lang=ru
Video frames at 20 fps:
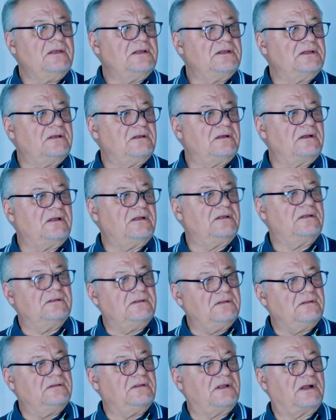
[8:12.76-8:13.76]
э, э,
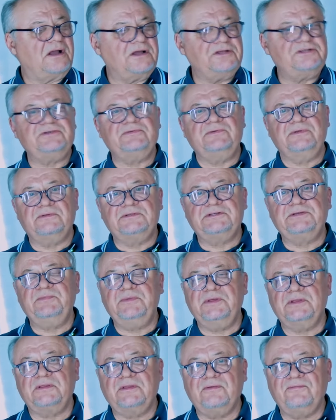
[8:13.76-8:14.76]
накачивание
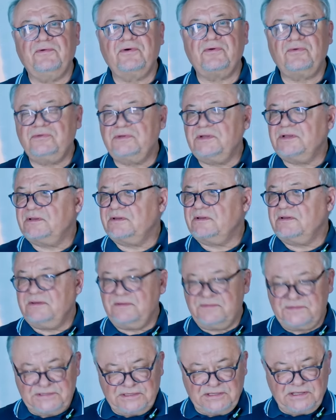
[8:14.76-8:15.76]
цемента в грунт это
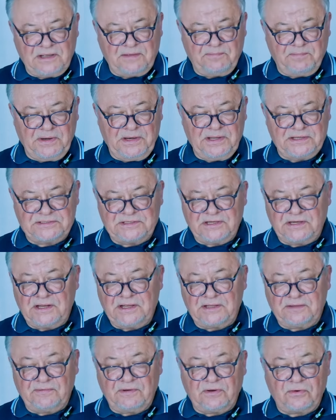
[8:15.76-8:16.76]
не всегда полезно для
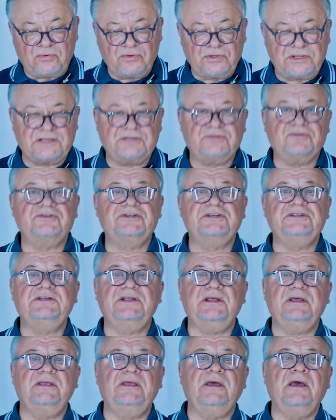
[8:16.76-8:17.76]
этого грунта с точки
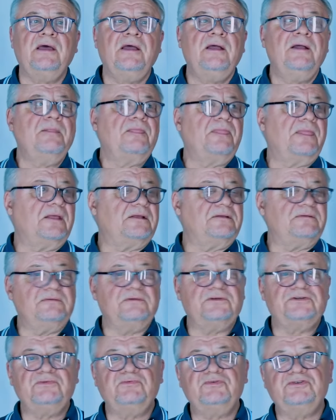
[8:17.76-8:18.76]
зрения
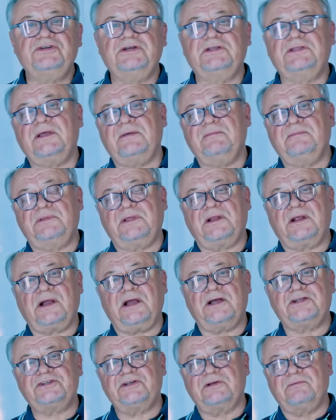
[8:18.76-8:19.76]
живущих там
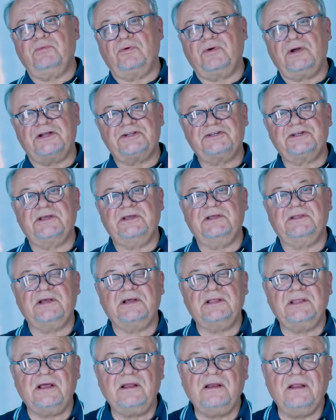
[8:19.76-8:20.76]
таракашек, букашек и
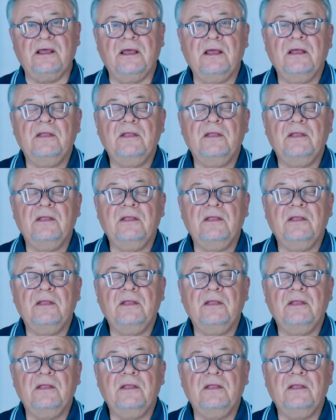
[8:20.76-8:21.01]
так далее,